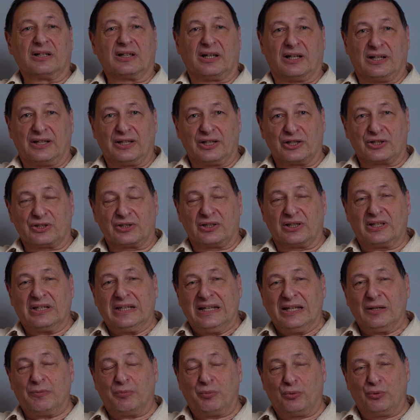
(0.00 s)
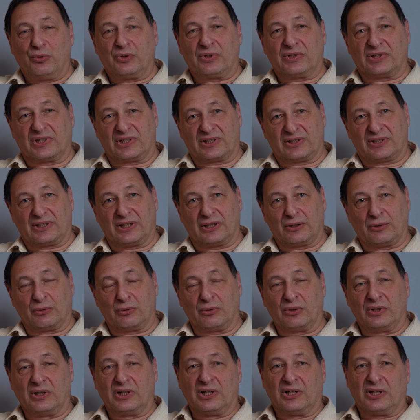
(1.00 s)
конечно, не путь к
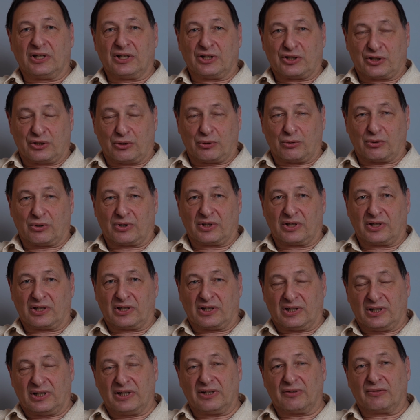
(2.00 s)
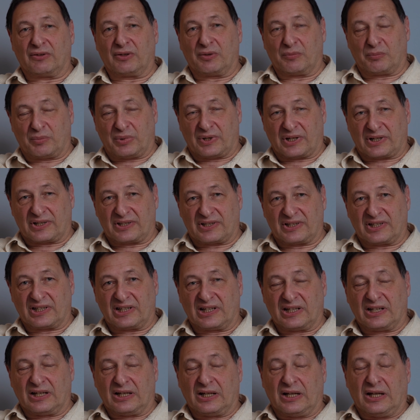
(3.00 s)
созданию широкой левой партии.